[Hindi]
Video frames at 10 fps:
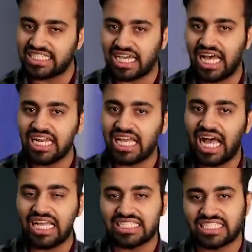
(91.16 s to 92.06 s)
ईशान का
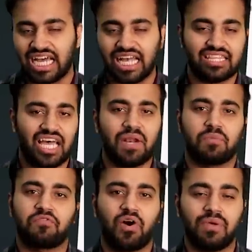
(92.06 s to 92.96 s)
आज शानदार
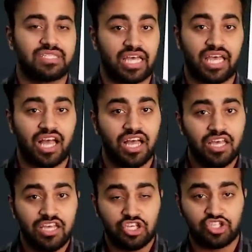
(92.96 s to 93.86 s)
परफॉर्मेंस आया
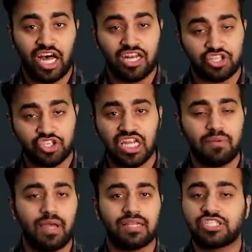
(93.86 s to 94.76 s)
ईशान किशन ने
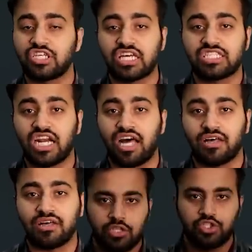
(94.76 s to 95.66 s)
भी अर्धशतक जड़ा
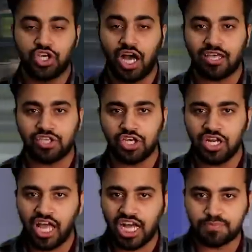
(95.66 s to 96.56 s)
जहां किशन
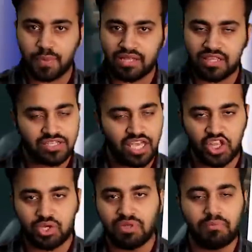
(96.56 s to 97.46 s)
ने आज 35
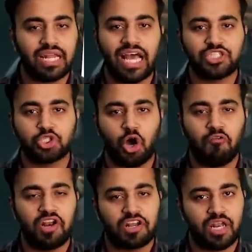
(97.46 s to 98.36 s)
गेंदों में बनाए
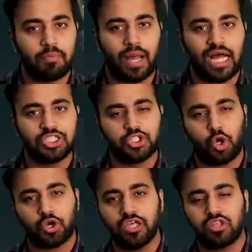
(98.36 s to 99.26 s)
चौवन रन पांच
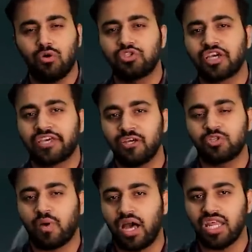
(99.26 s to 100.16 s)
चौके दो छक्के
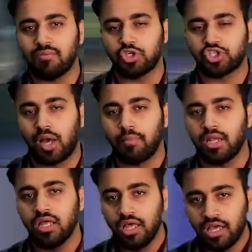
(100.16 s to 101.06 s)
उस पारी में
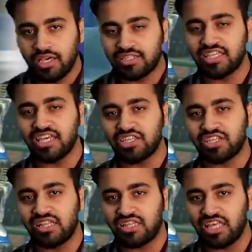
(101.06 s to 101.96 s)
शामिल इसी के
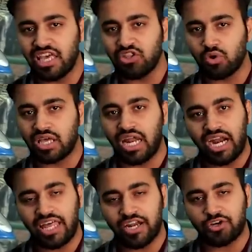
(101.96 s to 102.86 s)
चलते ये दो
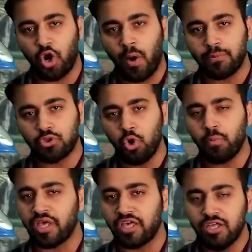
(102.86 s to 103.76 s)
खिलाड़ी हैं टॉप दो
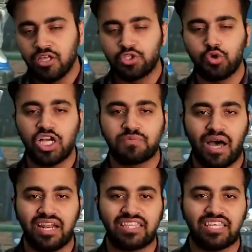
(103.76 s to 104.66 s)
पे जो आज
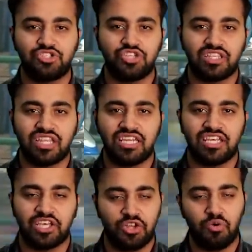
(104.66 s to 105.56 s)
भारत की जीत के
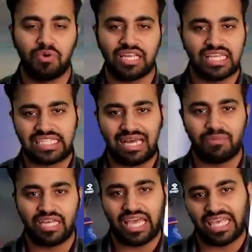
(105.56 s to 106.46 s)
लिए हीरो बन के
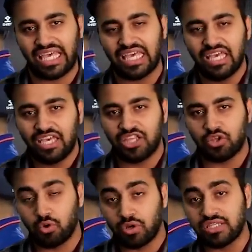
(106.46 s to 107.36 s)
सामने आएंगे इन
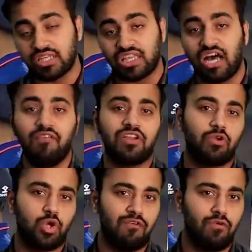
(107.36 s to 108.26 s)
दोनों की सत्तावन
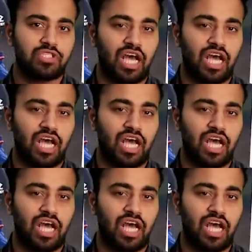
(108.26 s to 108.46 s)
रनों की वो